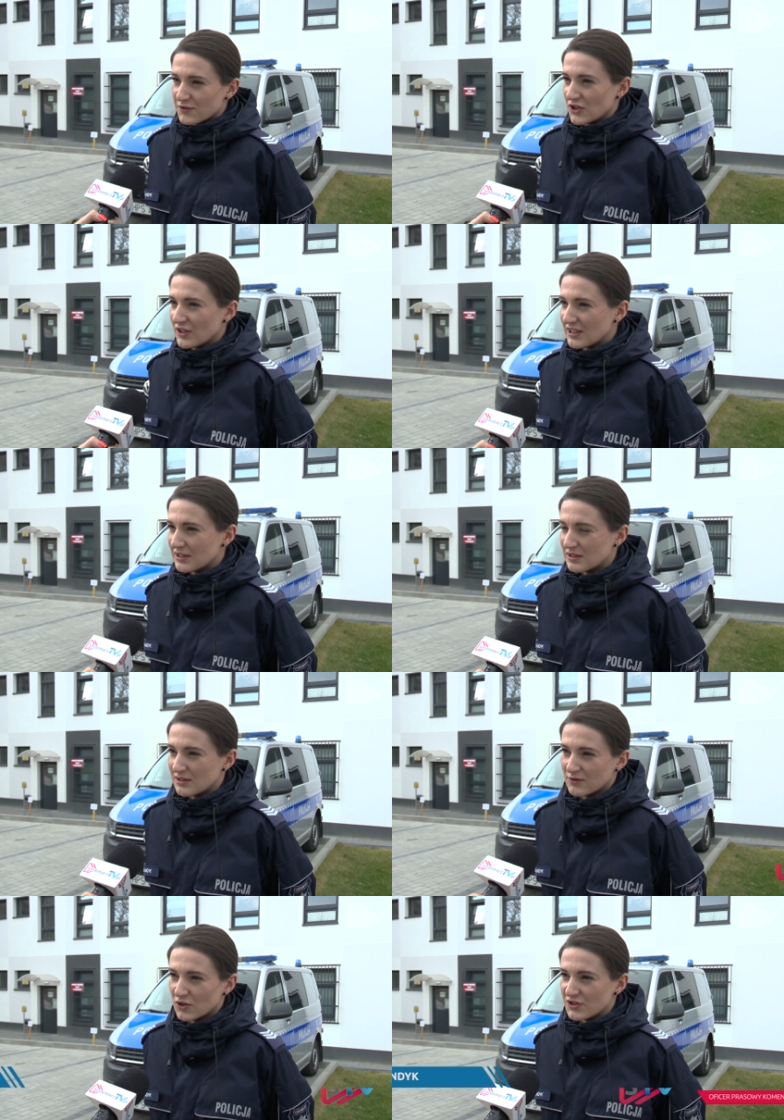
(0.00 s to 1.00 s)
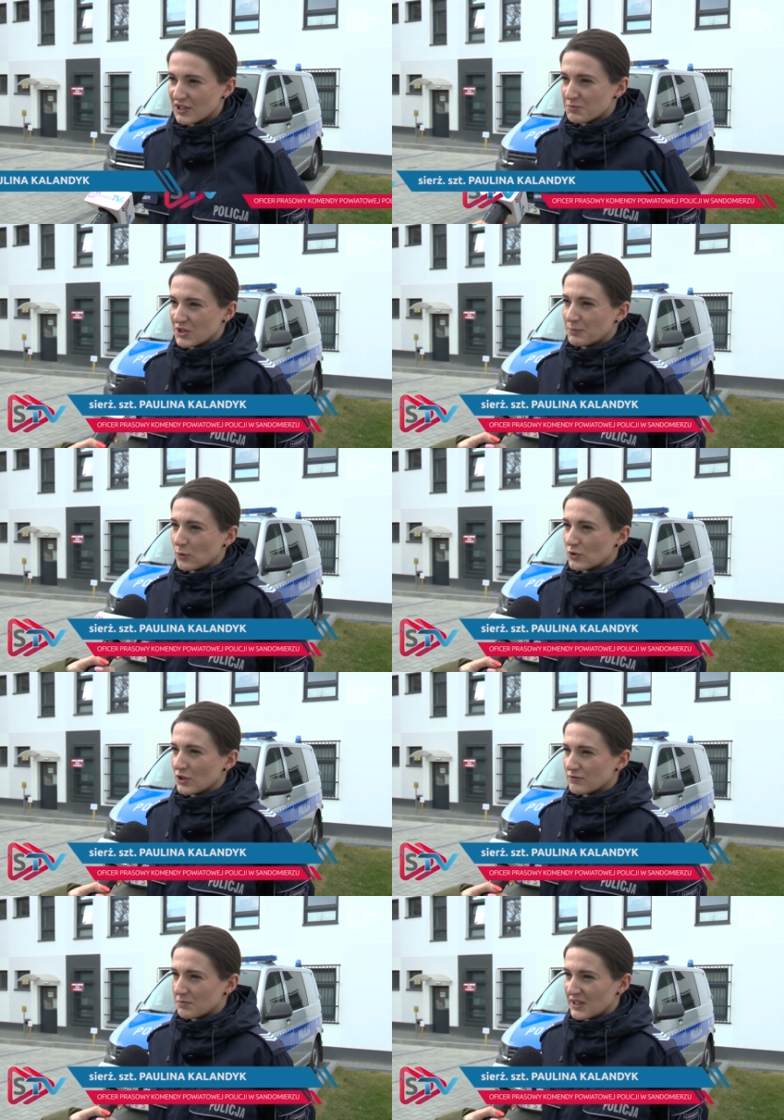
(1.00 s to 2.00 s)
Wczoraj e, w godzinach
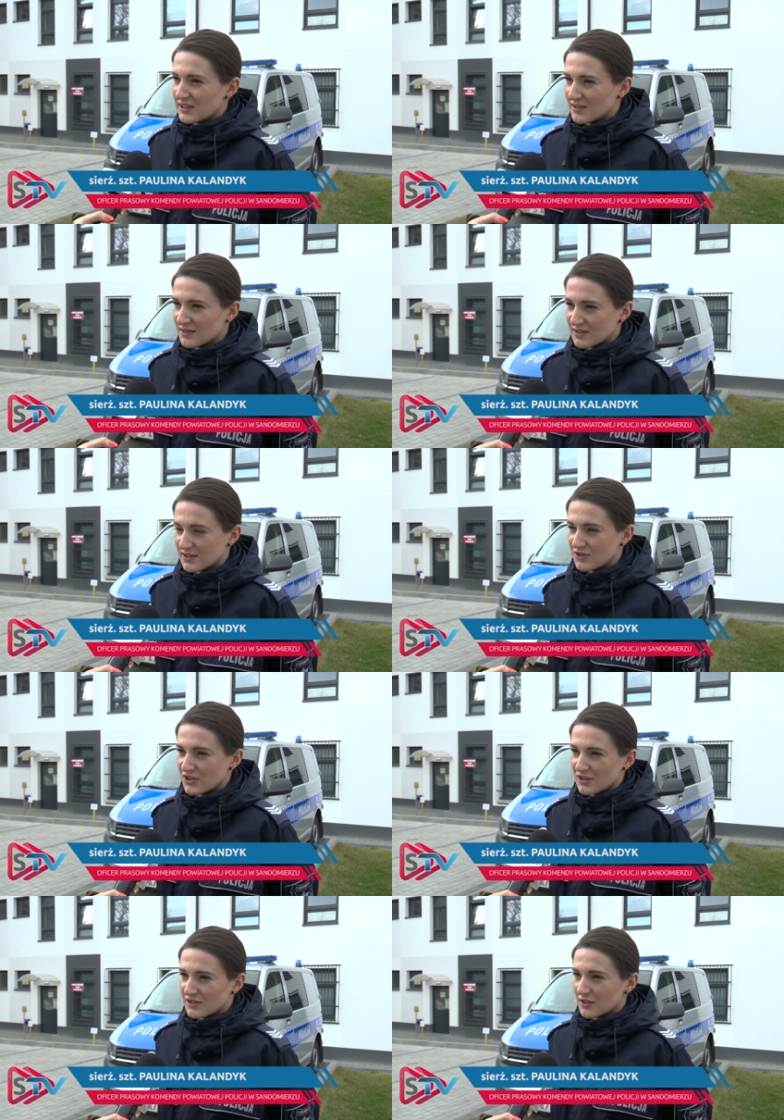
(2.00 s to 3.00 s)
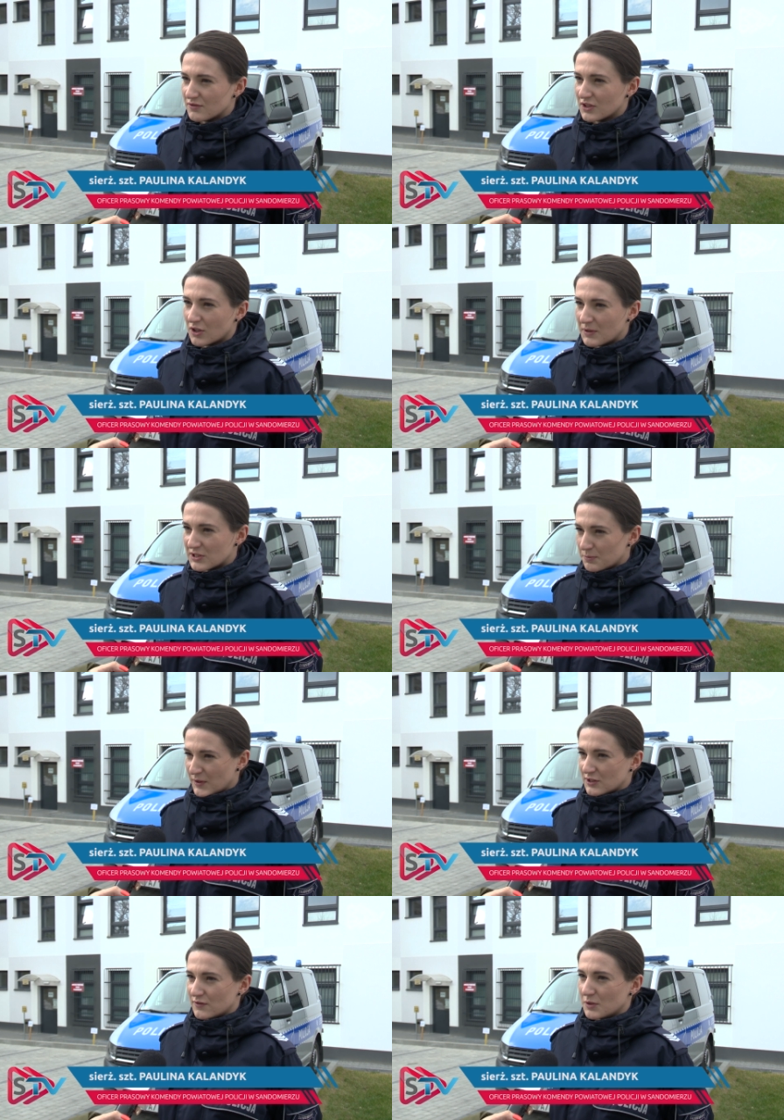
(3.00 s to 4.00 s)
przedpołudniowym jeden z dzielnicowych Komendy
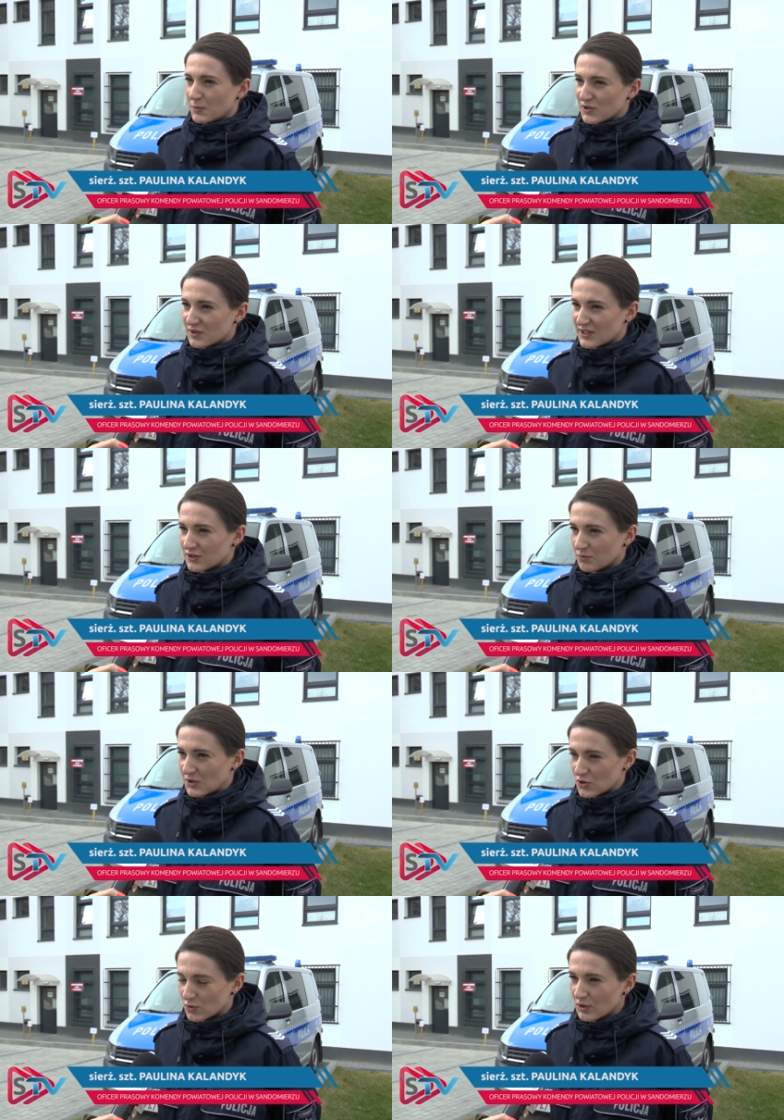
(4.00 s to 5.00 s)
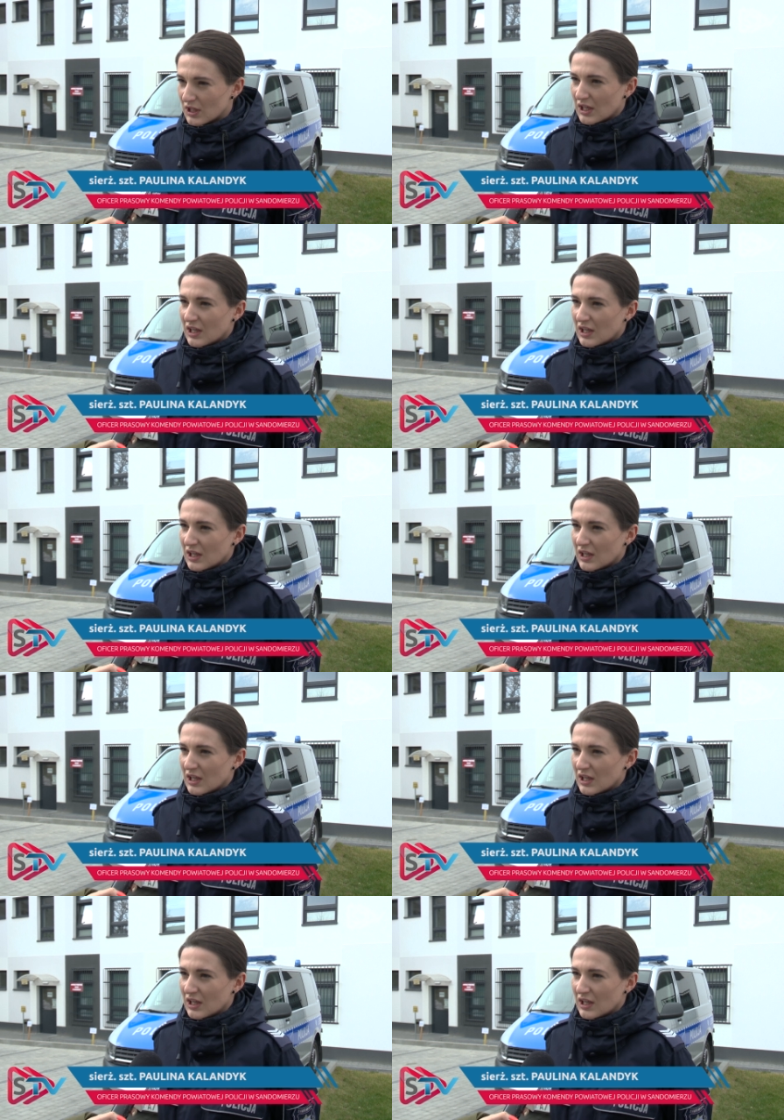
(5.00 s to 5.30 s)
Powiatowej Policji Sandomierzu